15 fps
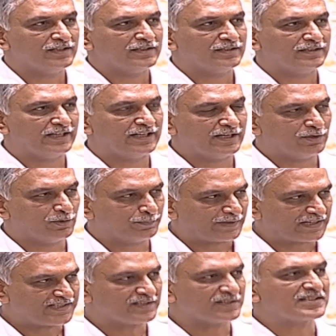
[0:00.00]
నేనేదో
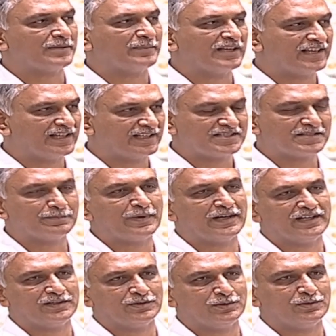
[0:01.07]
ప్రశ్నకు సమాధానం
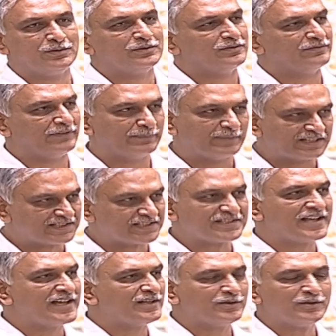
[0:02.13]
చెప్పాలనో విమర్శ
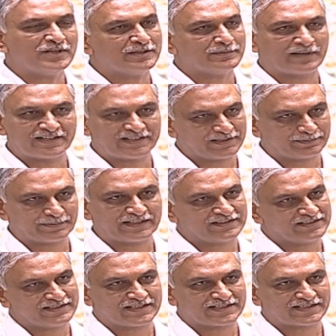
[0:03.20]
చేయాలనో నేను మాట్లాడే
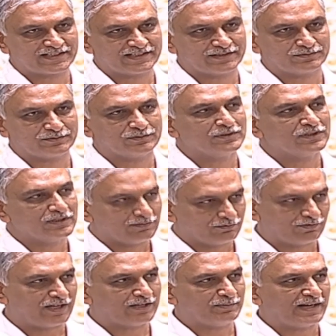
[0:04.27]
ప్రయత్నం చేస్తలేను
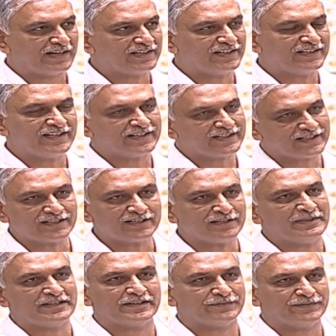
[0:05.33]
వారు మాట్లాడినారు కనుక
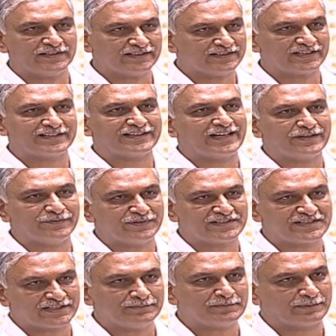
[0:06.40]
మేము డెఫినెట్గా దాన్ని క్లారిఫై
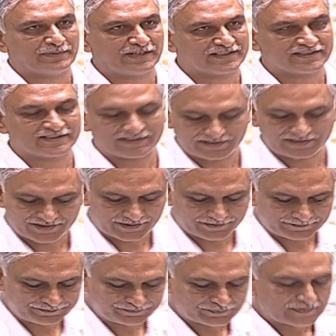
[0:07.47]
చేయడం మా బాధ్యత అధ్యక్ష
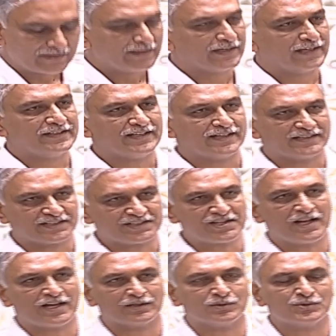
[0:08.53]
అయితే అధ్యక్ష
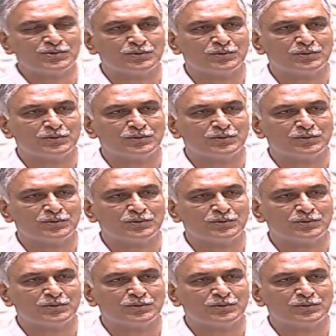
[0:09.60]
ఆ రోజు